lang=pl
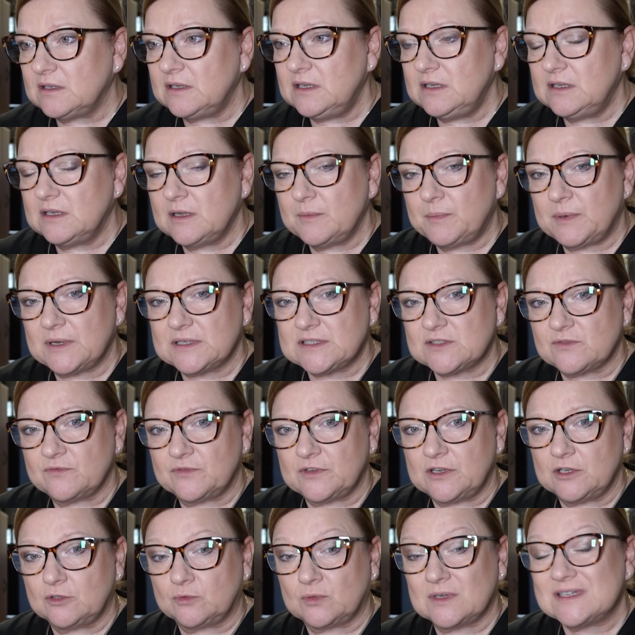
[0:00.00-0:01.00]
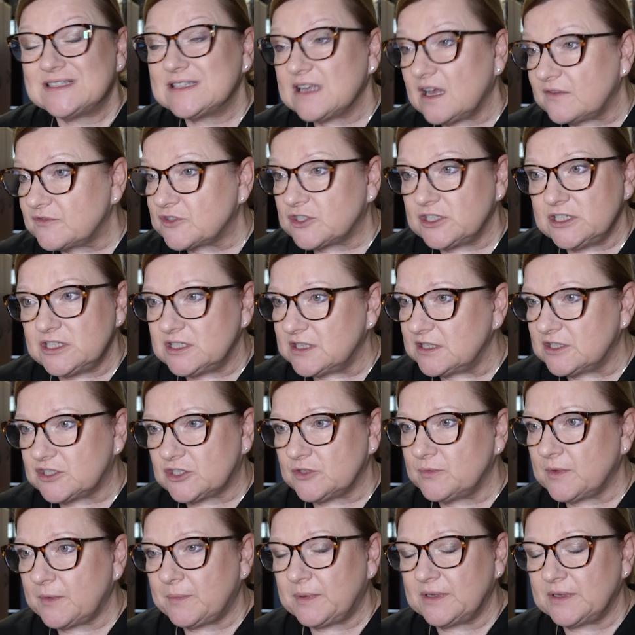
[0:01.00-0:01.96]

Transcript: inne placówki, które zawsze, jeśli trzeba